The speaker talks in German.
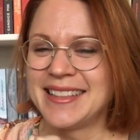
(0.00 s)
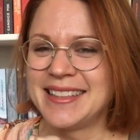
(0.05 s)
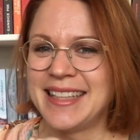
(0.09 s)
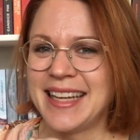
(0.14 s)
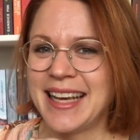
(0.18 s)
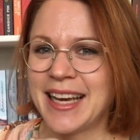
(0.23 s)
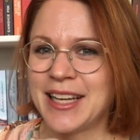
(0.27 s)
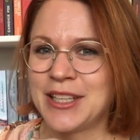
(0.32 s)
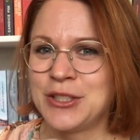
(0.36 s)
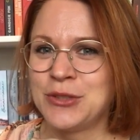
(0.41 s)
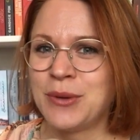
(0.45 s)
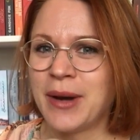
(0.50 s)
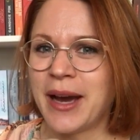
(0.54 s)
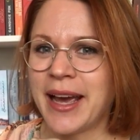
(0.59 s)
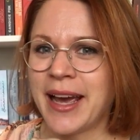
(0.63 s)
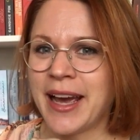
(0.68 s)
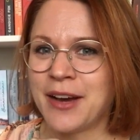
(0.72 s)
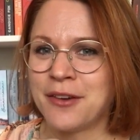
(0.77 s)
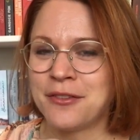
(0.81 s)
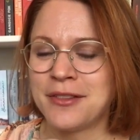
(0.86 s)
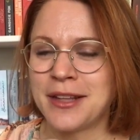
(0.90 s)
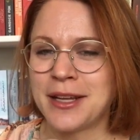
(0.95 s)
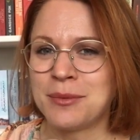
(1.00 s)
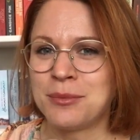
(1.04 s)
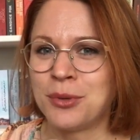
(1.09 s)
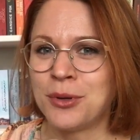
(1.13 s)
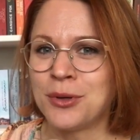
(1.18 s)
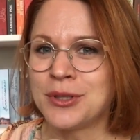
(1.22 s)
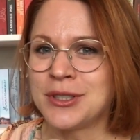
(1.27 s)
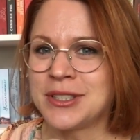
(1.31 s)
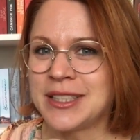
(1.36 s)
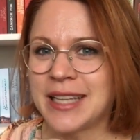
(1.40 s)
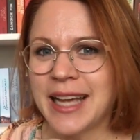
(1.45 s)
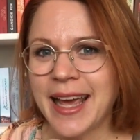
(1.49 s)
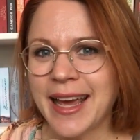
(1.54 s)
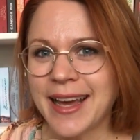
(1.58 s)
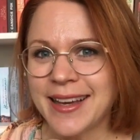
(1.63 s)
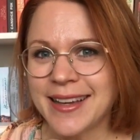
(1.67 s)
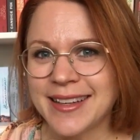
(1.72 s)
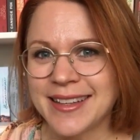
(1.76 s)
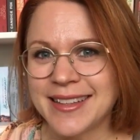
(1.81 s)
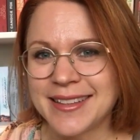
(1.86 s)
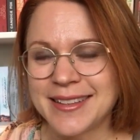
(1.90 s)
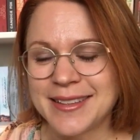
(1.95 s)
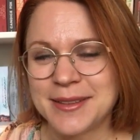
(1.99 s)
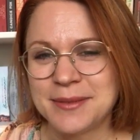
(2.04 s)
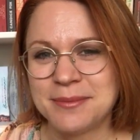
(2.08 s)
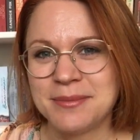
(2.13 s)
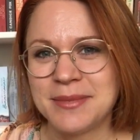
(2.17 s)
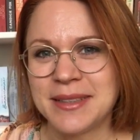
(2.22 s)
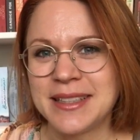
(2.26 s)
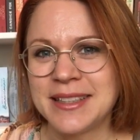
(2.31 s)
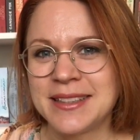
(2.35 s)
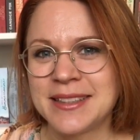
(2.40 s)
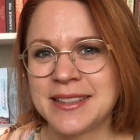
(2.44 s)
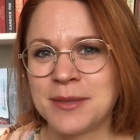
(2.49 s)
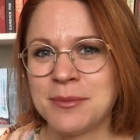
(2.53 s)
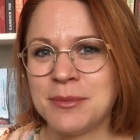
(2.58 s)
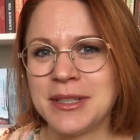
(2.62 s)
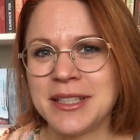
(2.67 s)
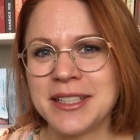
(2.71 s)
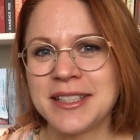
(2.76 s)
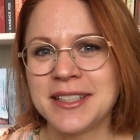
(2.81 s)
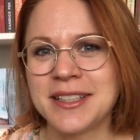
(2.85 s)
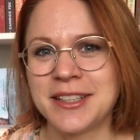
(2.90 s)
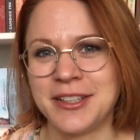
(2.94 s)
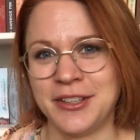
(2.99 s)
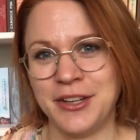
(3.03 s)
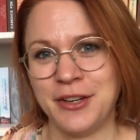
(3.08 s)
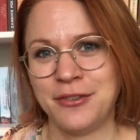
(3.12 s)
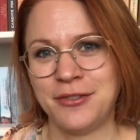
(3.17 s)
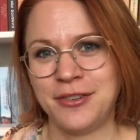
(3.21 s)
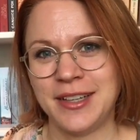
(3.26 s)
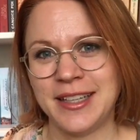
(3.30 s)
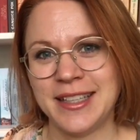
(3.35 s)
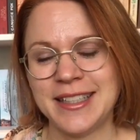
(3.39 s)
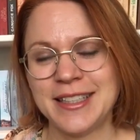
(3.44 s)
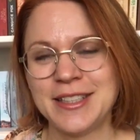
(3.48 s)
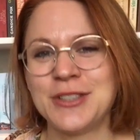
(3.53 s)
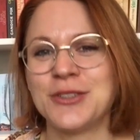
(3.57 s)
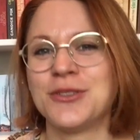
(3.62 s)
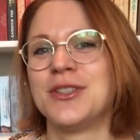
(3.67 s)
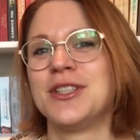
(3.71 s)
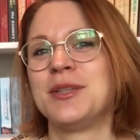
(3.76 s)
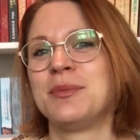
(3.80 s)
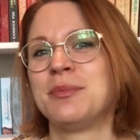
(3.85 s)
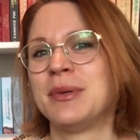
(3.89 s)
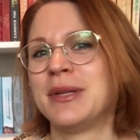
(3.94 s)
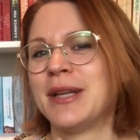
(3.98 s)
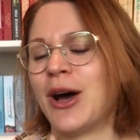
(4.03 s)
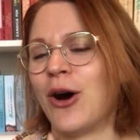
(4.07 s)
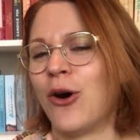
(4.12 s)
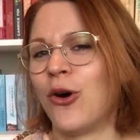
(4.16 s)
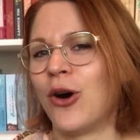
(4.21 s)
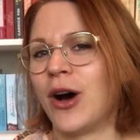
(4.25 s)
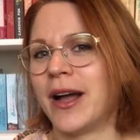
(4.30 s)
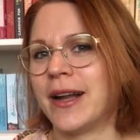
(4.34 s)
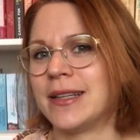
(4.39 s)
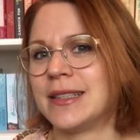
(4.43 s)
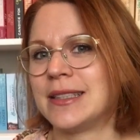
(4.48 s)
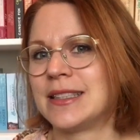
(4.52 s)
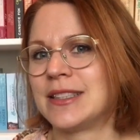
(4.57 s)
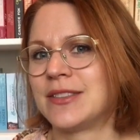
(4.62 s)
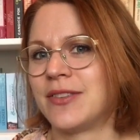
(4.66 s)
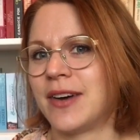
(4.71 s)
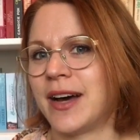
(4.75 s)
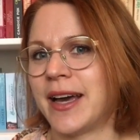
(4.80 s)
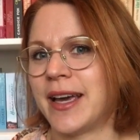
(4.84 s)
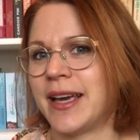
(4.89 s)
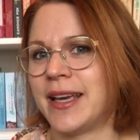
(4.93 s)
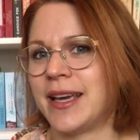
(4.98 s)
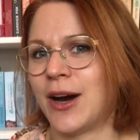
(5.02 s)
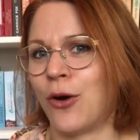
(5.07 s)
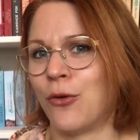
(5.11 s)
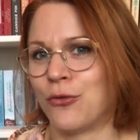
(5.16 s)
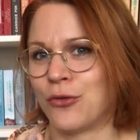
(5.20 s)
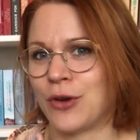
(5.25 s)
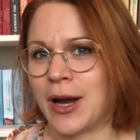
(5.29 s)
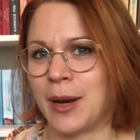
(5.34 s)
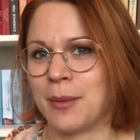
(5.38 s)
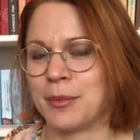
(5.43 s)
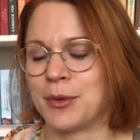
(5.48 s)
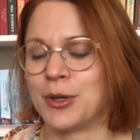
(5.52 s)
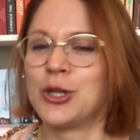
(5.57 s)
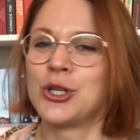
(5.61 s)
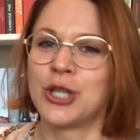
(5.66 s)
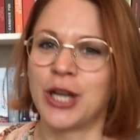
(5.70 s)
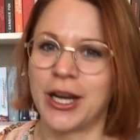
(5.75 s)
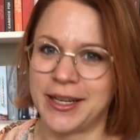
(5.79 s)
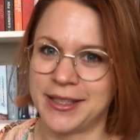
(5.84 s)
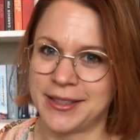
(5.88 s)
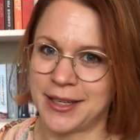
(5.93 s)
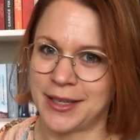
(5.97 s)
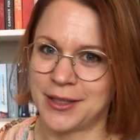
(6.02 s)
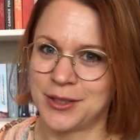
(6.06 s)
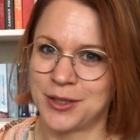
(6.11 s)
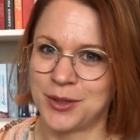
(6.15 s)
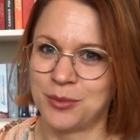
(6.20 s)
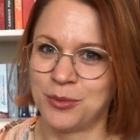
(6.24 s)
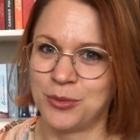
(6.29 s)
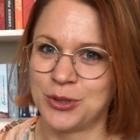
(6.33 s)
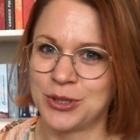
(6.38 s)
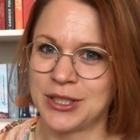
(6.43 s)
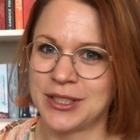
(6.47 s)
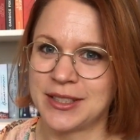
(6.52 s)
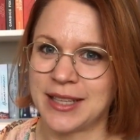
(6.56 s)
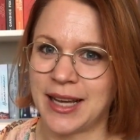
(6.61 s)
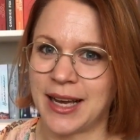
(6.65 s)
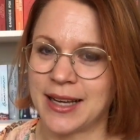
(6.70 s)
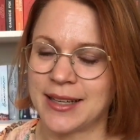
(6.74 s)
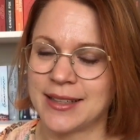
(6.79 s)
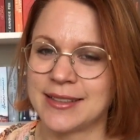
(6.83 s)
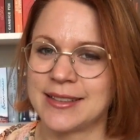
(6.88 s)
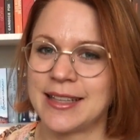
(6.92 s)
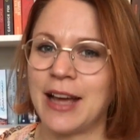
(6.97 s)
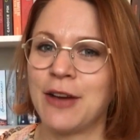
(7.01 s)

Der Do I Have That Book Tag ähm, ist ziemlich knifflig und ich bin auch an zwei Aufgaben gescheitert, muss ich sagen.